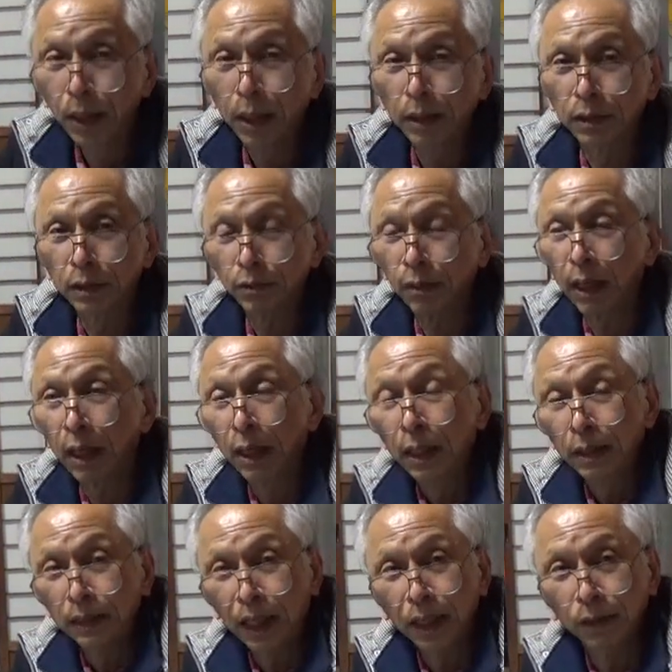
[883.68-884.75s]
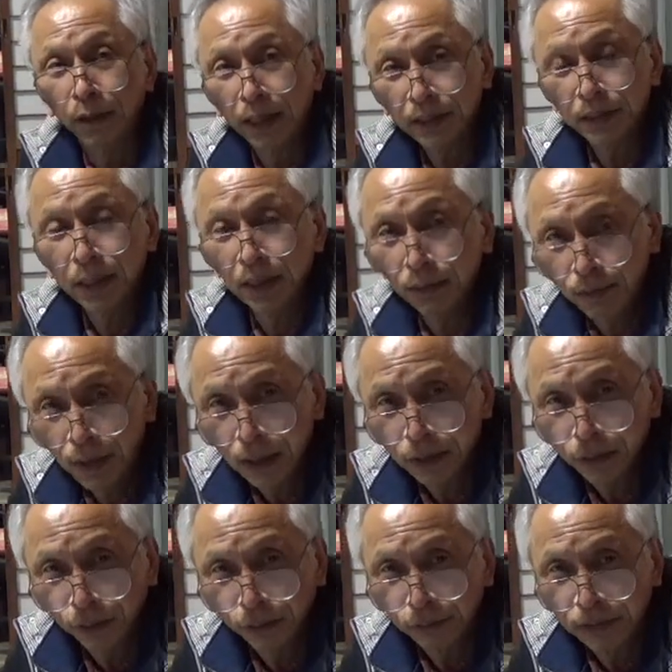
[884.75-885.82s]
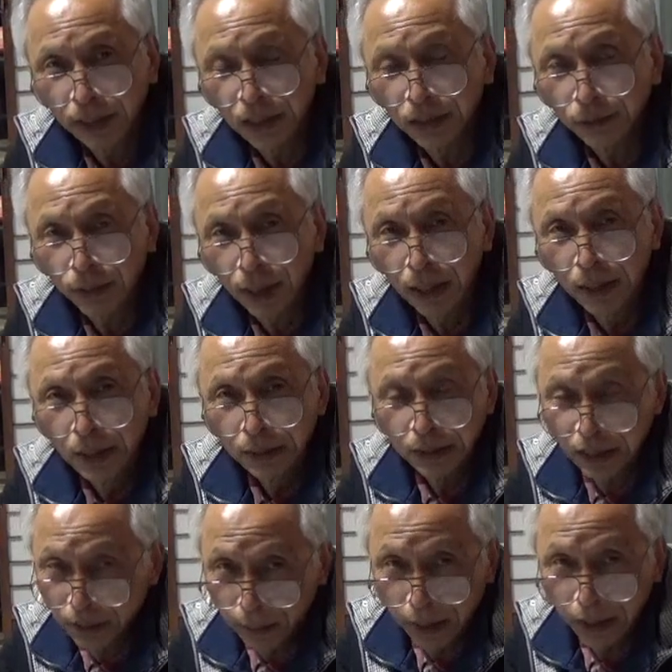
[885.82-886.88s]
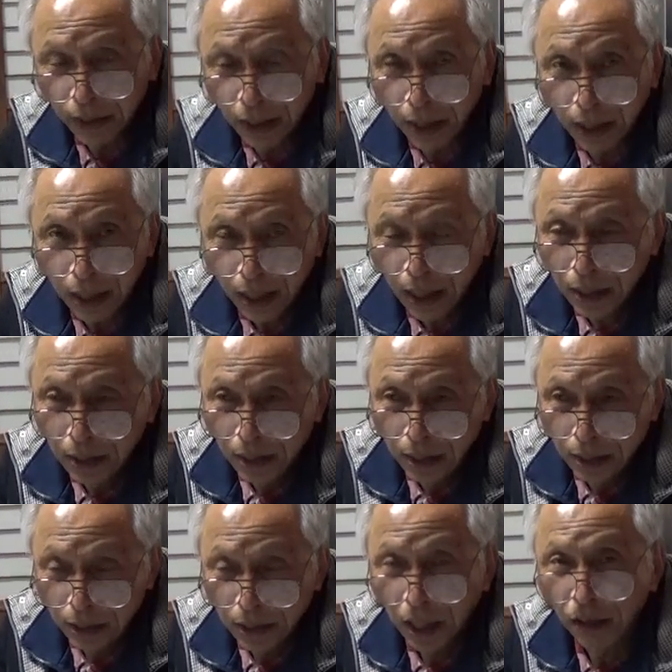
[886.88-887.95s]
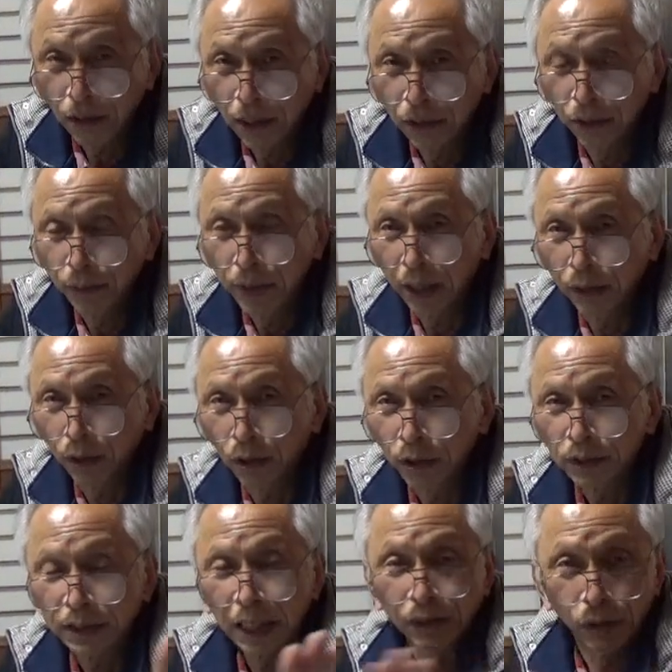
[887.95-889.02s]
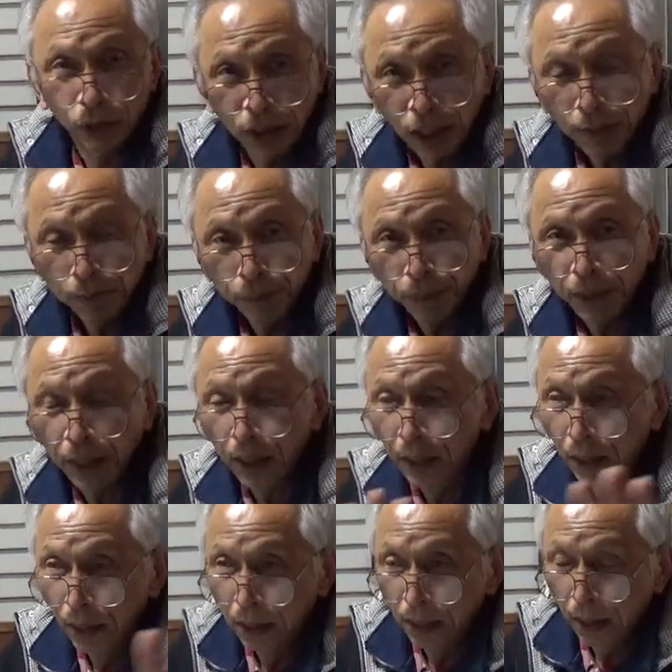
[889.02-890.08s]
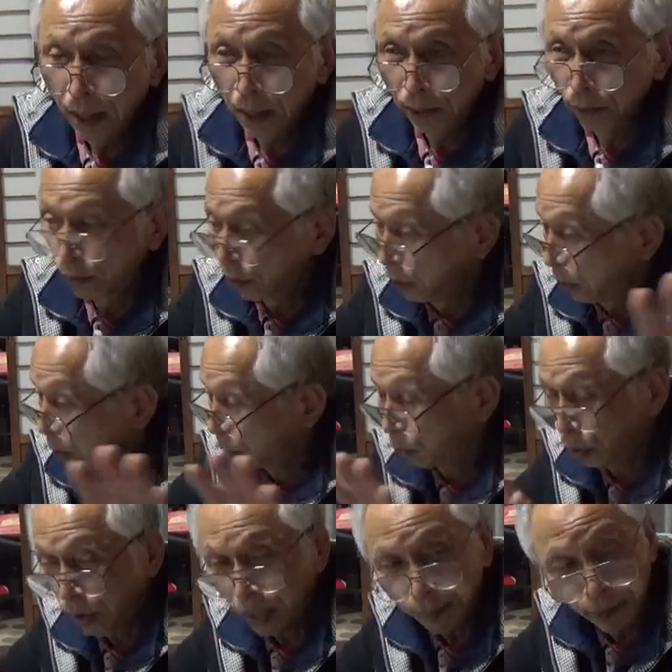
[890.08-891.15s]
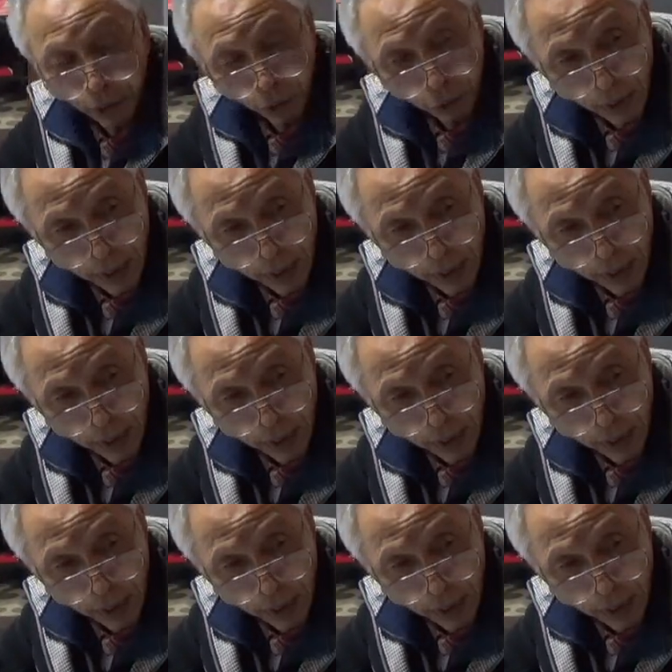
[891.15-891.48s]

た実は奈良の飛鳥には聖徳太子は橘寺から斑鳩宮の里にねであのこの辺はこの